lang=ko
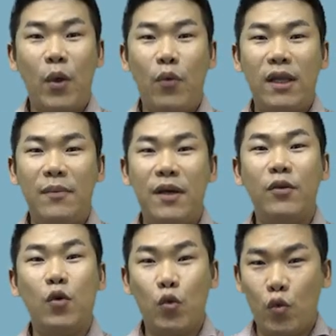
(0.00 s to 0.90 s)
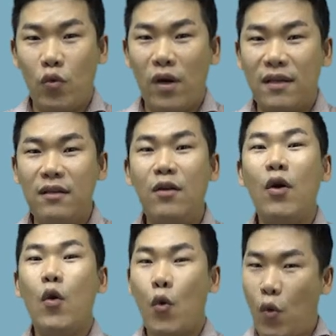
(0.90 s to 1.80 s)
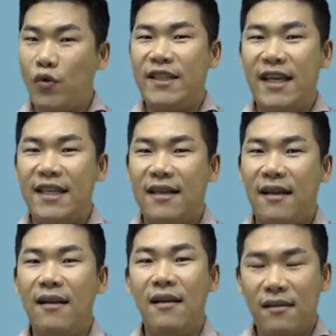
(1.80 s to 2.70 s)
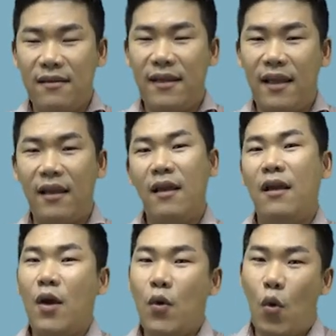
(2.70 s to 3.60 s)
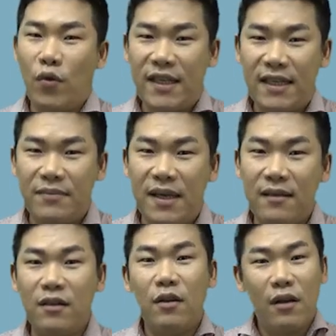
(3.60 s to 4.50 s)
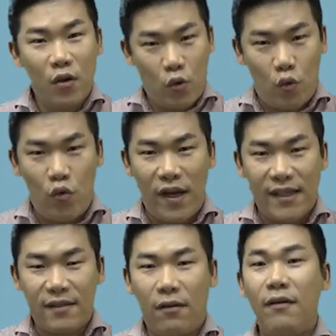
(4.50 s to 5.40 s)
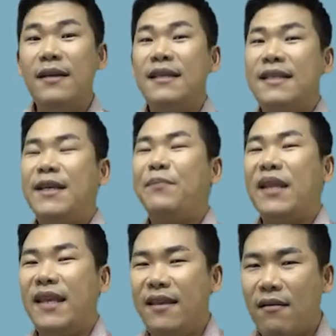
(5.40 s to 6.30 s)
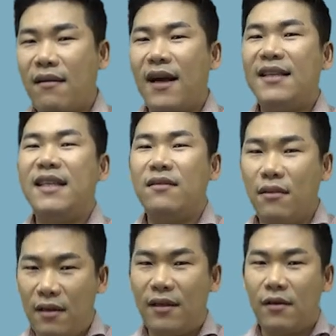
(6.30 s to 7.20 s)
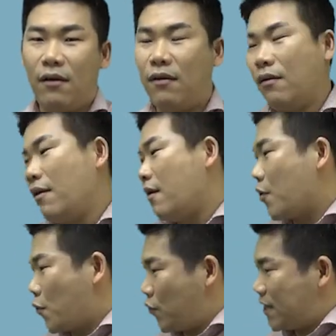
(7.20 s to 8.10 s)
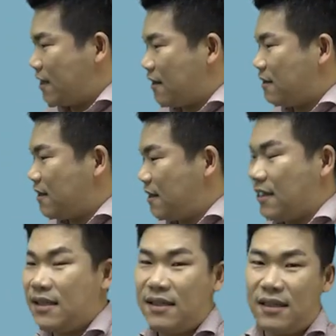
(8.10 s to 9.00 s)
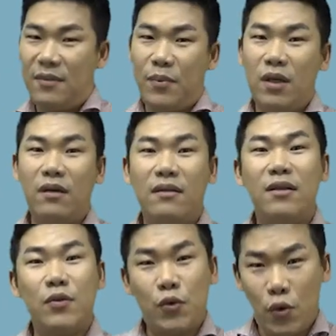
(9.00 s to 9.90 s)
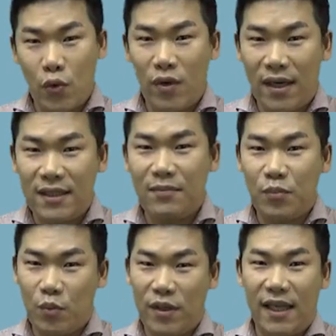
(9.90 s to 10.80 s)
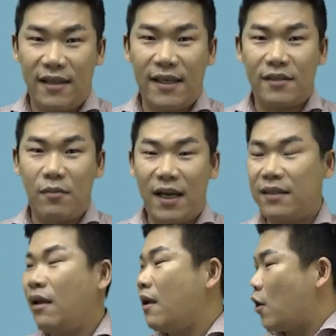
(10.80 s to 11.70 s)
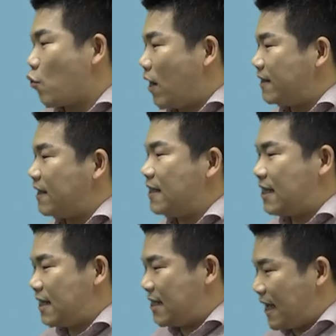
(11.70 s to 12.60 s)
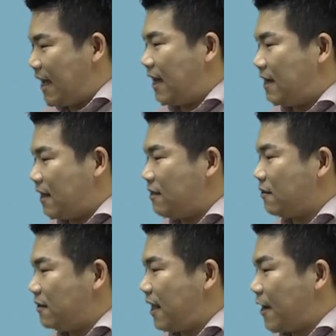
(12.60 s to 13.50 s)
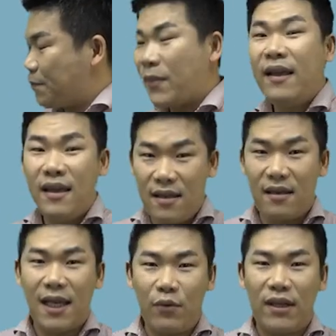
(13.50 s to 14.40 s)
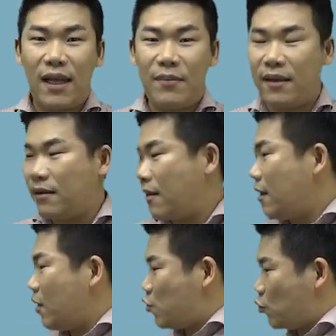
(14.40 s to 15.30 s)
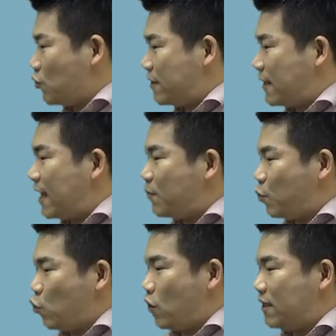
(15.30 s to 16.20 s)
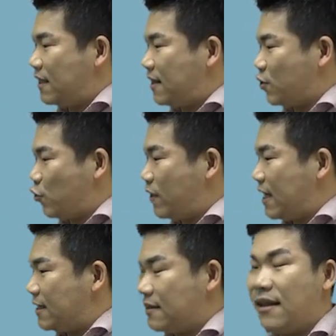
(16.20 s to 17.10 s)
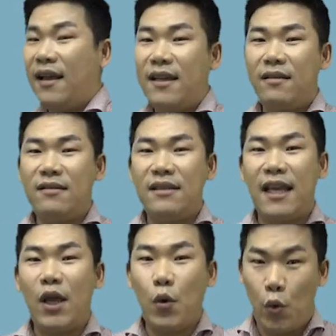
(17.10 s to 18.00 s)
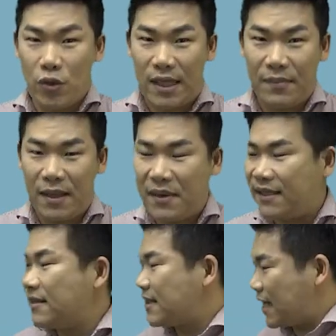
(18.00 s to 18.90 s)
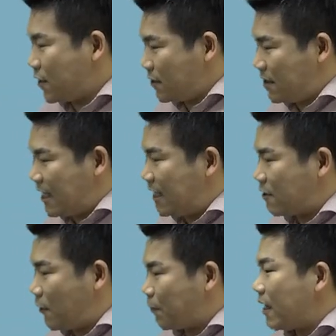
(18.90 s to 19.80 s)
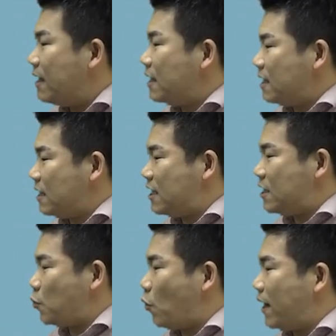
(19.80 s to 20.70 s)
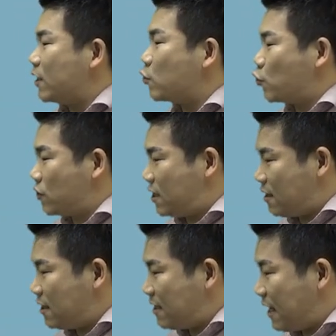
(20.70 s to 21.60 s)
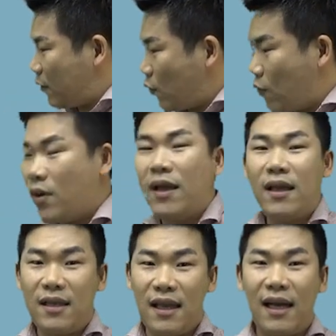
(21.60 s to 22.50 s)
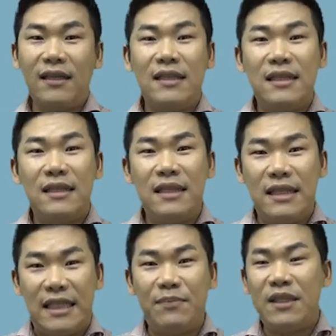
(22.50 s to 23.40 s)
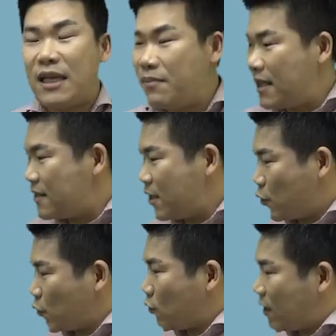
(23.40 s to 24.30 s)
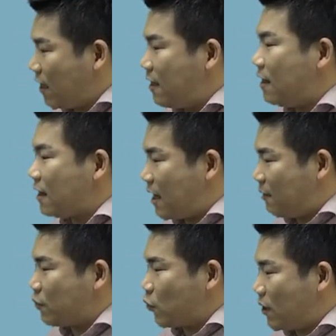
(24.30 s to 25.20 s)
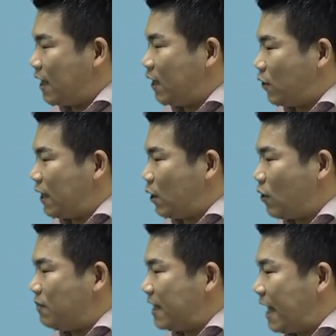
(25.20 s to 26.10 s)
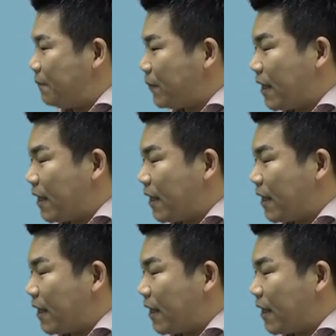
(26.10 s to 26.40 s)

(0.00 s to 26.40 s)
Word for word: 왜냐하면 9억을 공제하니까. 그런데 공시 금액을 9억에서 12억까지 늘려서 공시 가격이 12억을 초과하는 부분에 대해서만 과세를 시키자라는 건데 이렇게 된다면 종부세 부과 대상 주택은 현재 52만 4천 채에서 25만 9천 채로 약 27만 채 정도가 감소가 된다고 합니다.